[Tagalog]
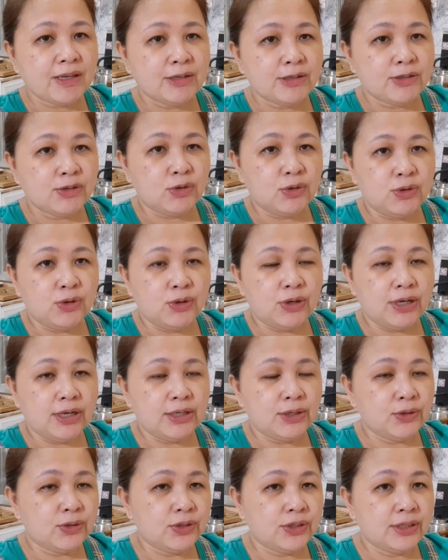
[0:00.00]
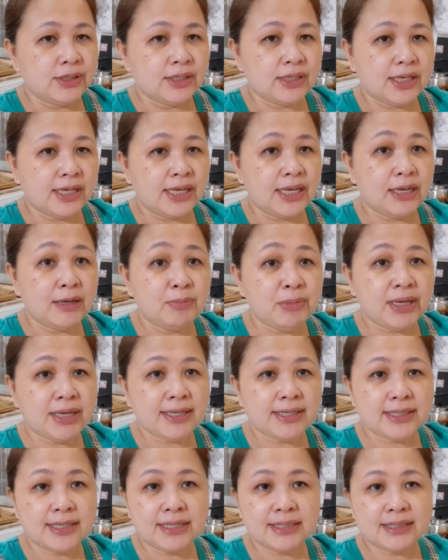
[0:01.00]
So, ayun, kaya may
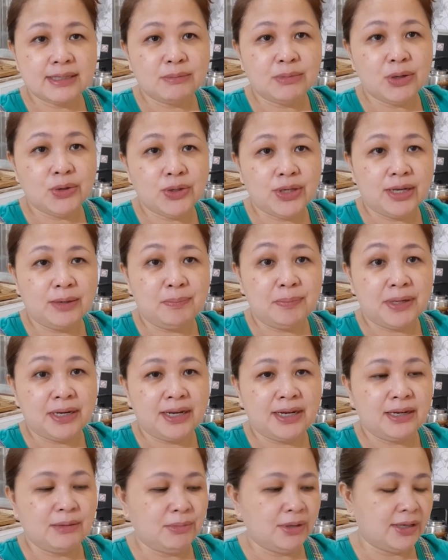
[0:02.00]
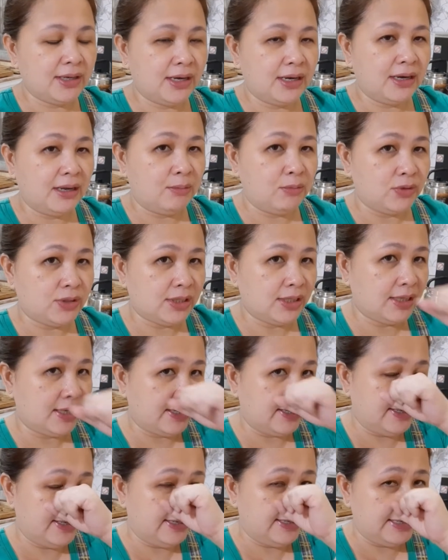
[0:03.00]
ekstrang sabaw yan para hindi magreklamo si
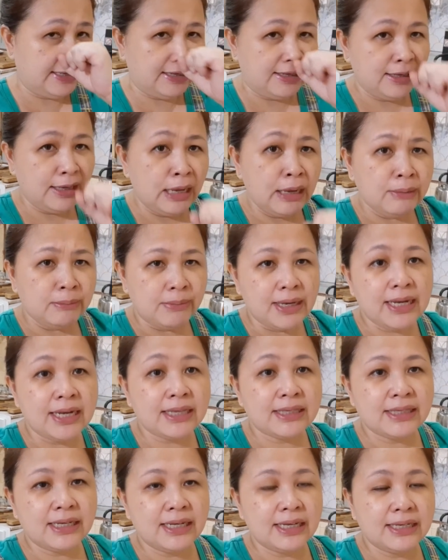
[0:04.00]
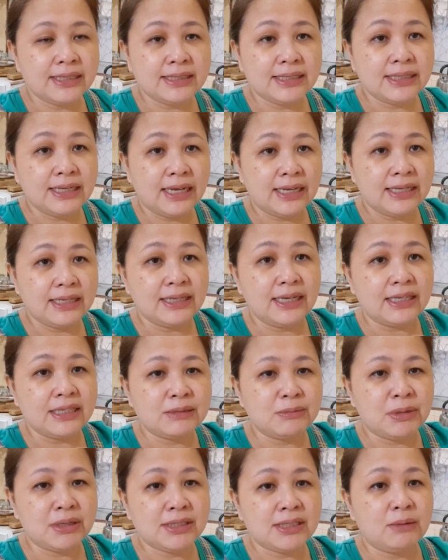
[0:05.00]
daddy din. Mahilig talaga si daddy
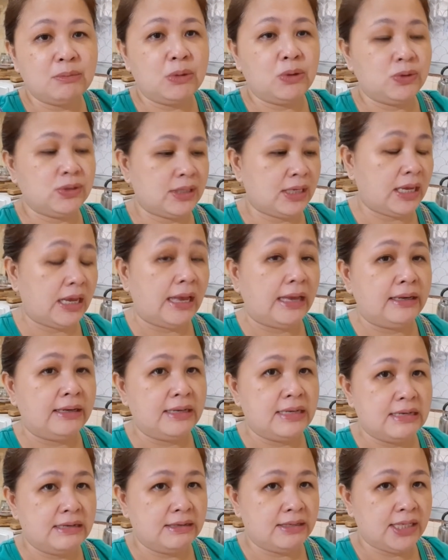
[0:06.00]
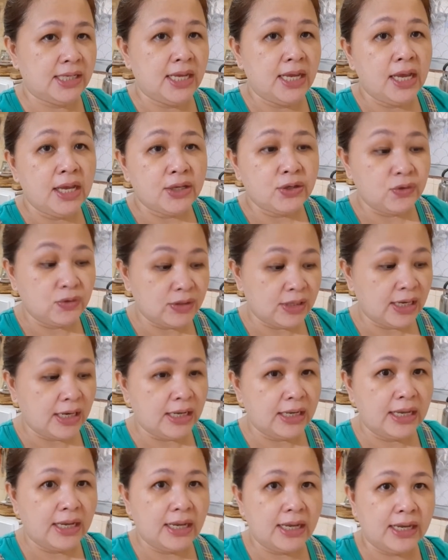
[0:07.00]
guys magsabaw sa kanin. Yun
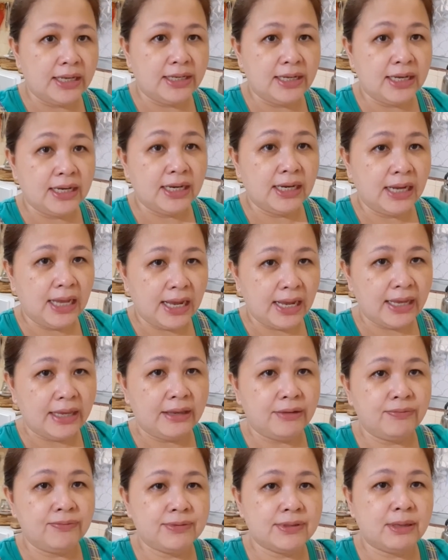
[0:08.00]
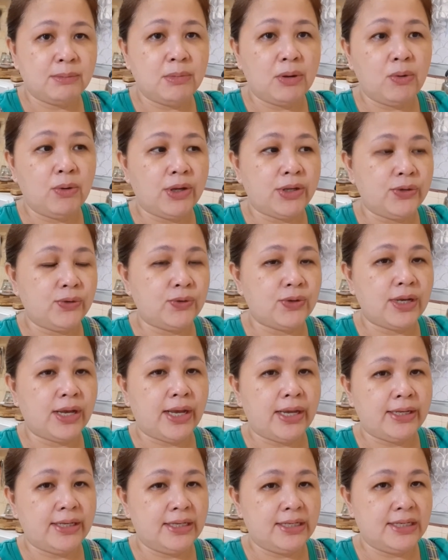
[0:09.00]
talaga ang kanyang life, sabawan yung
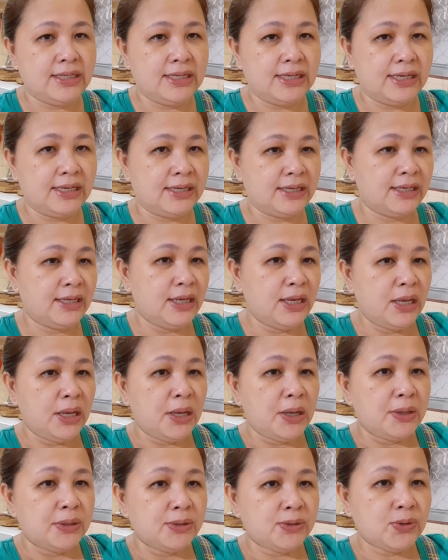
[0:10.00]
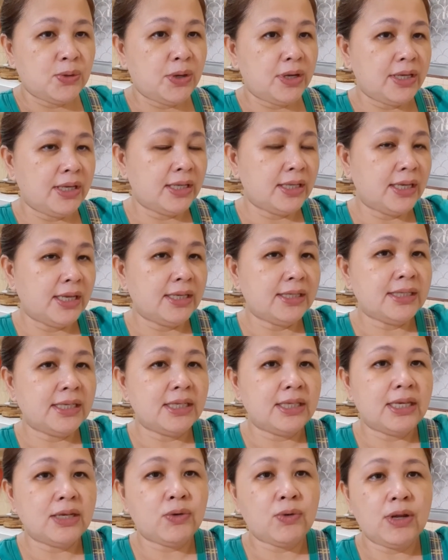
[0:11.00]
kanin niya. So, ayan guys,
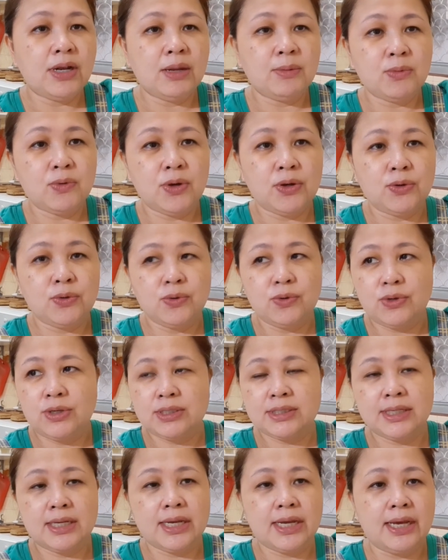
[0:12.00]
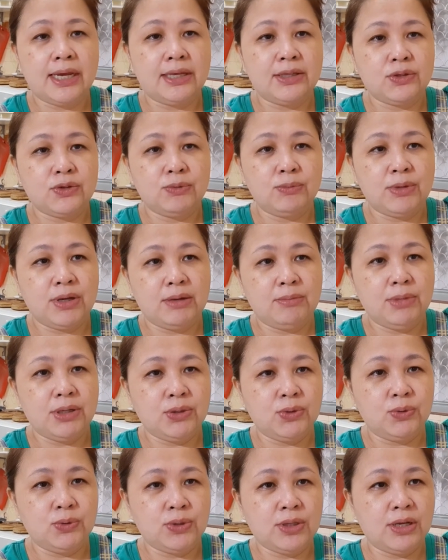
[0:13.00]
hindi ko alam po anong oras kakain itong mga
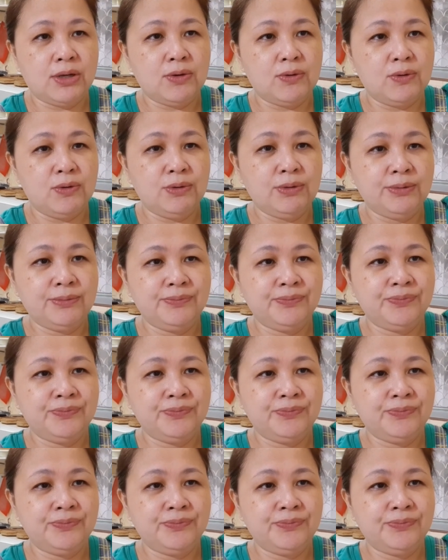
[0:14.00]
batuta ko.